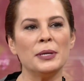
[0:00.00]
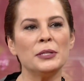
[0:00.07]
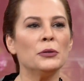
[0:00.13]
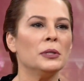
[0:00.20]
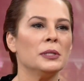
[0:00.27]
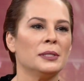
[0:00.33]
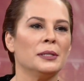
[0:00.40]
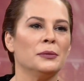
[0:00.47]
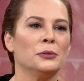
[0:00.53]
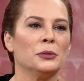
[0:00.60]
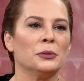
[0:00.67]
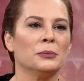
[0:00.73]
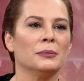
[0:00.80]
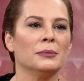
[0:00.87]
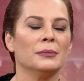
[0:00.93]
Ben öyle
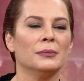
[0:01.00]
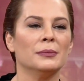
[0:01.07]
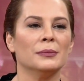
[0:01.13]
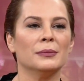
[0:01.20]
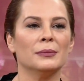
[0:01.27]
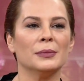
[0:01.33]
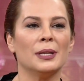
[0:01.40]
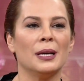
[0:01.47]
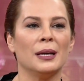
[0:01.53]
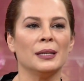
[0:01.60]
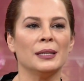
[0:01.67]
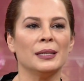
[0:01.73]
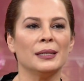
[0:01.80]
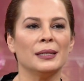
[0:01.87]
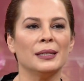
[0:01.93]
seviyorum.
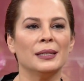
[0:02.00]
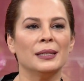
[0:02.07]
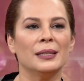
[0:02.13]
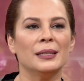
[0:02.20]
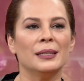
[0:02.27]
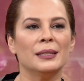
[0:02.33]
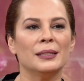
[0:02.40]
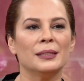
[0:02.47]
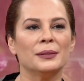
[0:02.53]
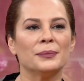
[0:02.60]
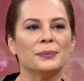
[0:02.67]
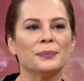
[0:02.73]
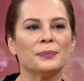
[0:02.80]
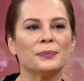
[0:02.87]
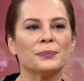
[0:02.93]
Yani Valla
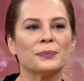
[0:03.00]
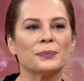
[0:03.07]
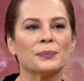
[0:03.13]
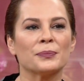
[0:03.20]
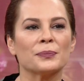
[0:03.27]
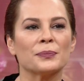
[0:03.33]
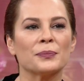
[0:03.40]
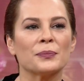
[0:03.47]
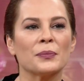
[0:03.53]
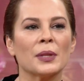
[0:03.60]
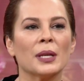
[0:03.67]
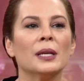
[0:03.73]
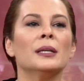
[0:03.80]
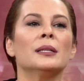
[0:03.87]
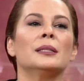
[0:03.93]
sen ne söylersen
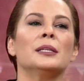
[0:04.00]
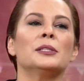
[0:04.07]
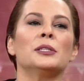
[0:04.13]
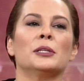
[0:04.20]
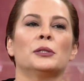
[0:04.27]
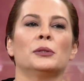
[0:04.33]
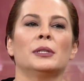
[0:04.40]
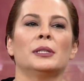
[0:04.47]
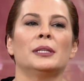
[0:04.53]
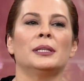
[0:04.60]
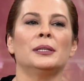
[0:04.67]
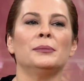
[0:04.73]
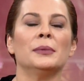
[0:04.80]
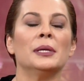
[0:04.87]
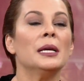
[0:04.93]
severiz. teşekkür Biz-
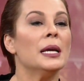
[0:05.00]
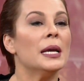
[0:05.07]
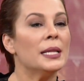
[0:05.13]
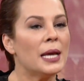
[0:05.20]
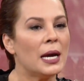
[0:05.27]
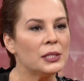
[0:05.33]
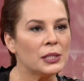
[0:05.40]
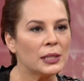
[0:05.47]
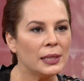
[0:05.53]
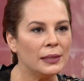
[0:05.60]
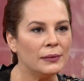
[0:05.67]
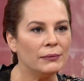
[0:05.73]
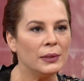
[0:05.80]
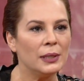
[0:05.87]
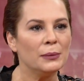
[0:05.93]
ederim.
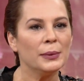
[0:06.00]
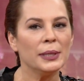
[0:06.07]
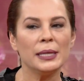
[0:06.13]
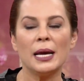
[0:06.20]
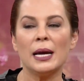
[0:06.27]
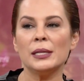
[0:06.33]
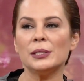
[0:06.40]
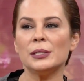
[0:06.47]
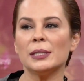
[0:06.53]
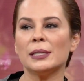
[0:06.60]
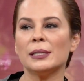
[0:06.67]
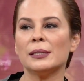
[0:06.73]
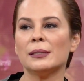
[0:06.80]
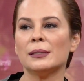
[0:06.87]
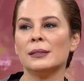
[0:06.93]
Enerjiklerim var ama
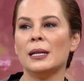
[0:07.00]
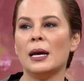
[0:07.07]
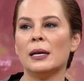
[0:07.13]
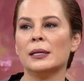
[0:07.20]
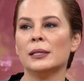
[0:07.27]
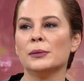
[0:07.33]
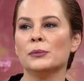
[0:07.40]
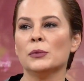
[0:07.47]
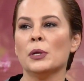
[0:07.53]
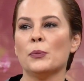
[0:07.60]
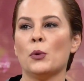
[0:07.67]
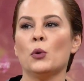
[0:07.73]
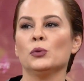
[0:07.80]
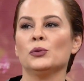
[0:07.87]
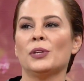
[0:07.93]
enerjikler hani bilmiyorum
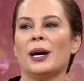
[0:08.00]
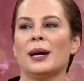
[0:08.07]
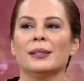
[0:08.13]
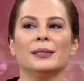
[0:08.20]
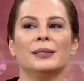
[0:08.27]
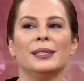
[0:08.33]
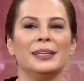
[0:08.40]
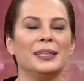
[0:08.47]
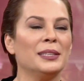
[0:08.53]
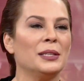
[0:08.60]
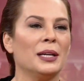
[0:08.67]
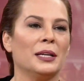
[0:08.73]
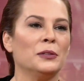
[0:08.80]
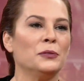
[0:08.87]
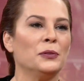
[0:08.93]
10 tane de 2
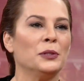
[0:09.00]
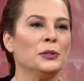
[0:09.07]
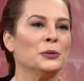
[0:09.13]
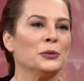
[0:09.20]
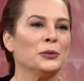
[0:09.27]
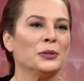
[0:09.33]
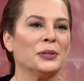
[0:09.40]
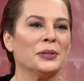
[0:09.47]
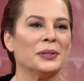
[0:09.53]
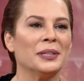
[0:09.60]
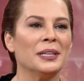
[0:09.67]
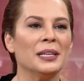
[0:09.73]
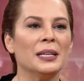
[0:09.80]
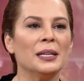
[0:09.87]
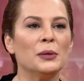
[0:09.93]
tane falan oluyor.
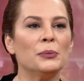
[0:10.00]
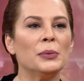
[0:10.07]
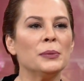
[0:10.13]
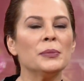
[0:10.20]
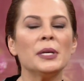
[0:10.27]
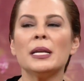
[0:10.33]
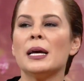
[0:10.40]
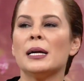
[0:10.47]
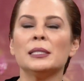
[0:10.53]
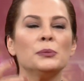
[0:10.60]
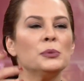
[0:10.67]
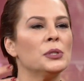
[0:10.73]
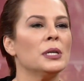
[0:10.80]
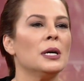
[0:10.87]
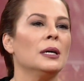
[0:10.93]
Benim genelde
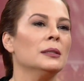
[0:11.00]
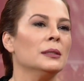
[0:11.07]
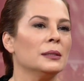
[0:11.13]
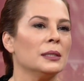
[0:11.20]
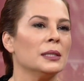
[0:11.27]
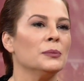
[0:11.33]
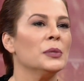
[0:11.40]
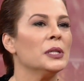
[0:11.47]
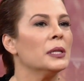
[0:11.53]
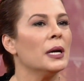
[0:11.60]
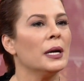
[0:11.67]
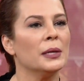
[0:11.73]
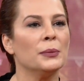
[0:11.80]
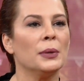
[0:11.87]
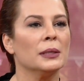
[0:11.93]
bir şey anlatayım,
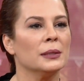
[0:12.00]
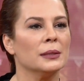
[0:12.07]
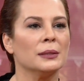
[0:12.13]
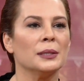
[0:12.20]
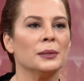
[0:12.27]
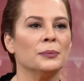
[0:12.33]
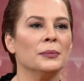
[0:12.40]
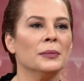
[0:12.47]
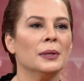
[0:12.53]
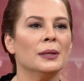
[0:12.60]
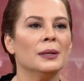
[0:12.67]
hikayemi anlatayım.